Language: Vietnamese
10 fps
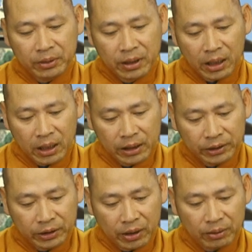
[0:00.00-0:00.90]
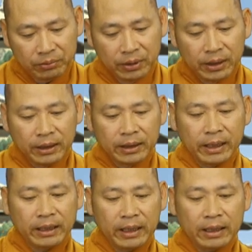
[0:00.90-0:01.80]
gửi cho ông
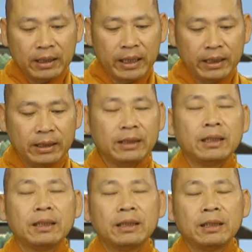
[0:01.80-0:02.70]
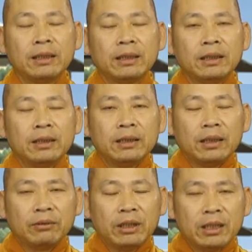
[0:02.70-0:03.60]
Kenneth Lay tức là
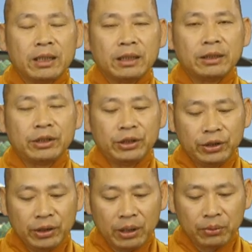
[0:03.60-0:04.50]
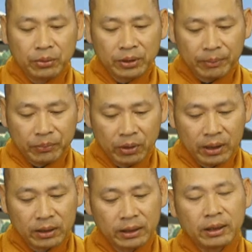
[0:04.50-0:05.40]
ông đó là CEO của tập
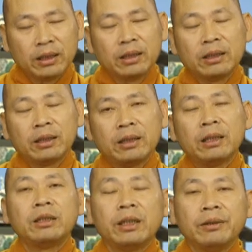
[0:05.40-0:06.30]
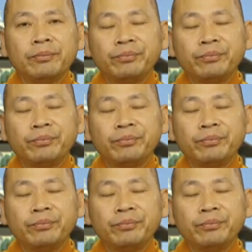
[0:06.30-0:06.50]
đoàn ờ, Enron